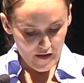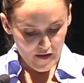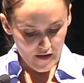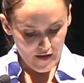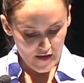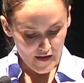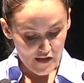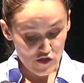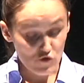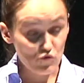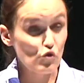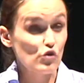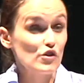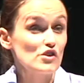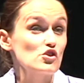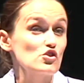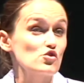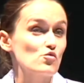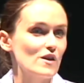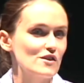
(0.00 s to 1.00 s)
eh, es uno de
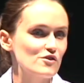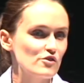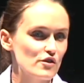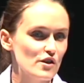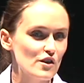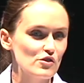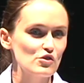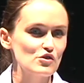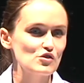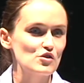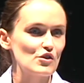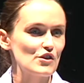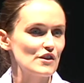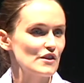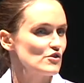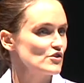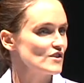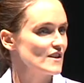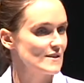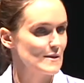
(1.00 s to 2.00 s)
esos 400
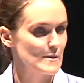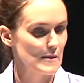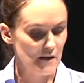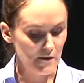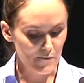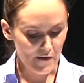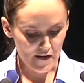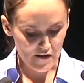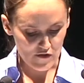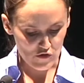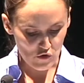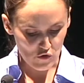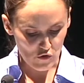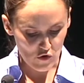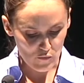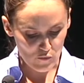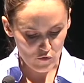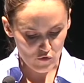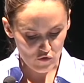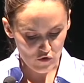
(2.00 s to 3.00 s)
torneos que se celebran en todo
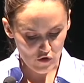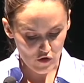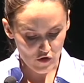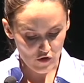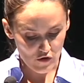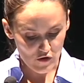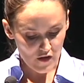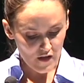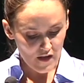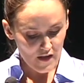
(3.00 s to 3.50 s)
el mundo.